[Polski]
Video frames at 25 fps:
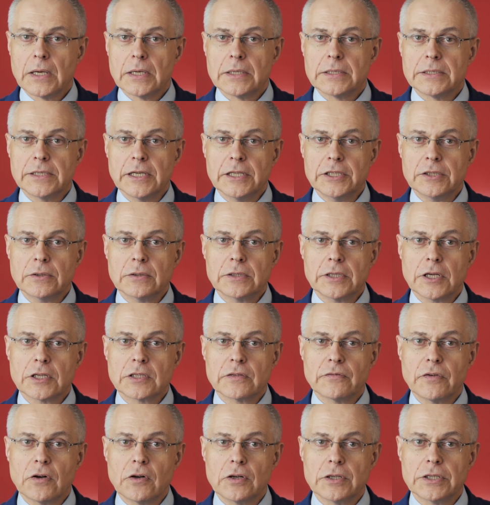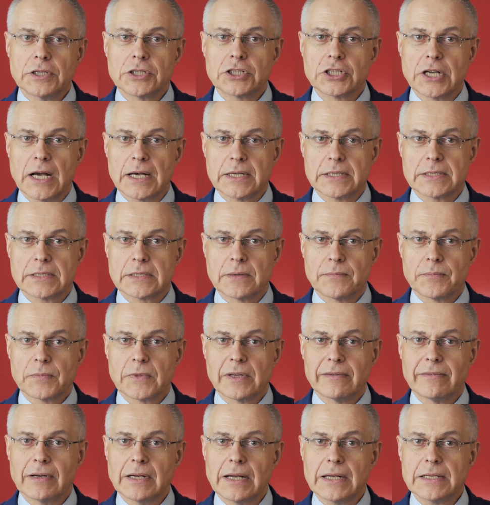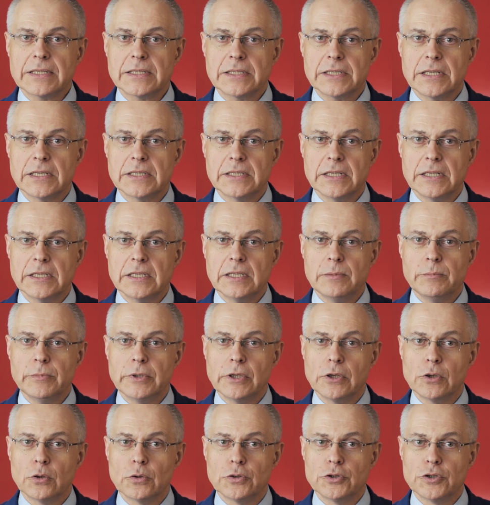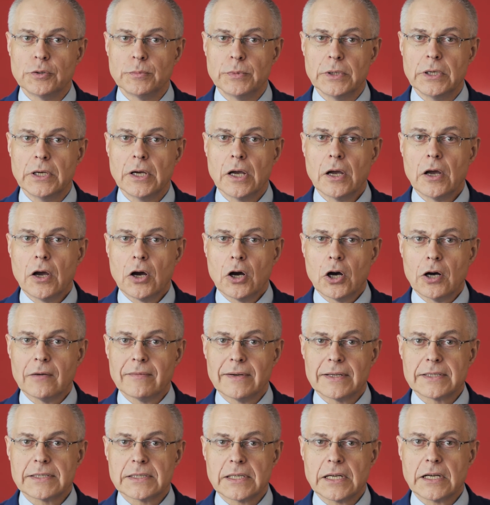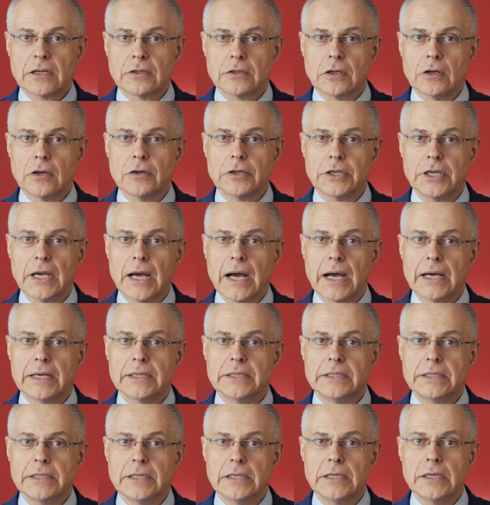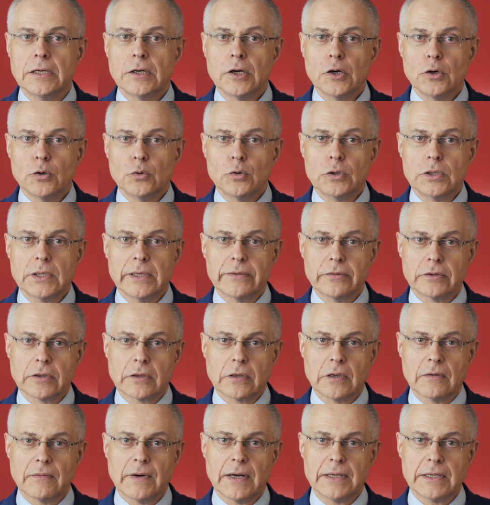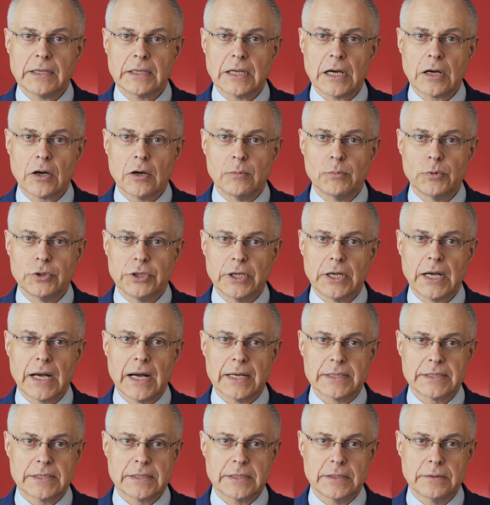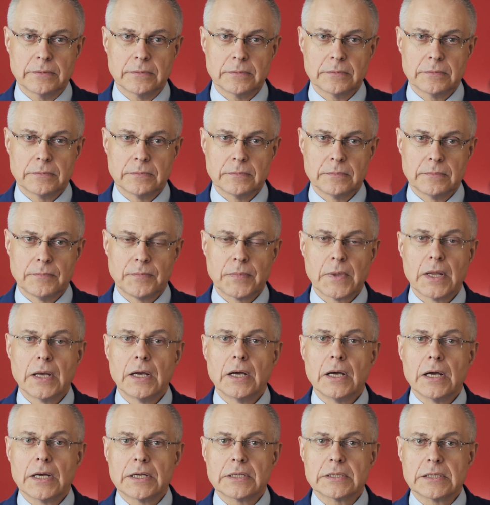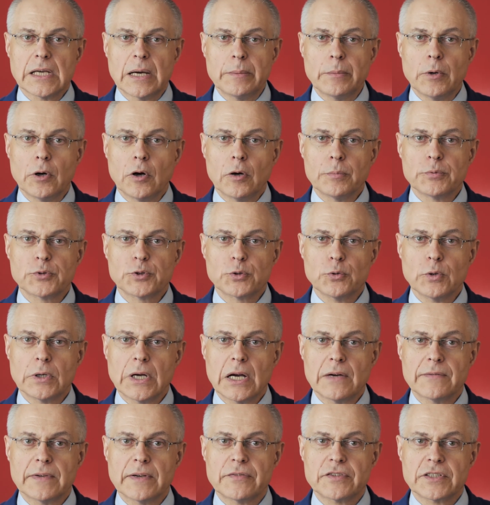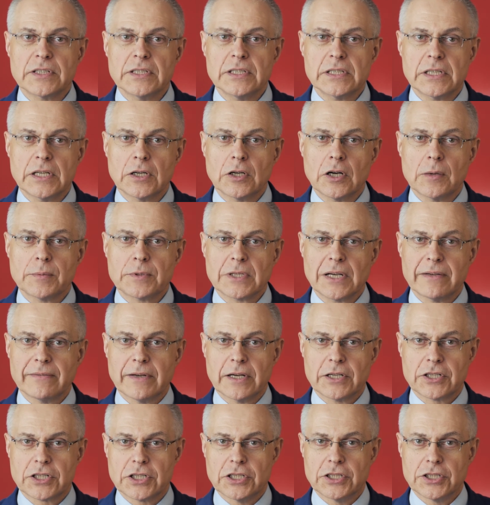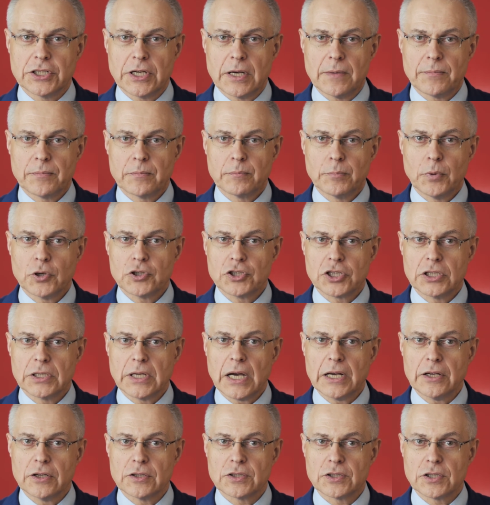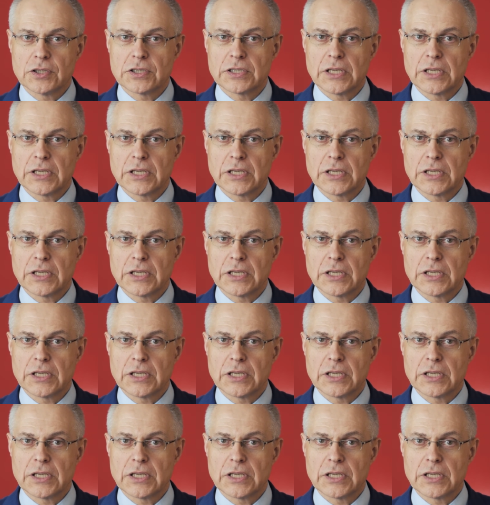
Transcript: Cenią też wolny czas, relacje z innymi ludźmi oraz technologie IT ukierunkowane na komunikację. Samoobsługa we wszystkich obszarach życia, poczynając od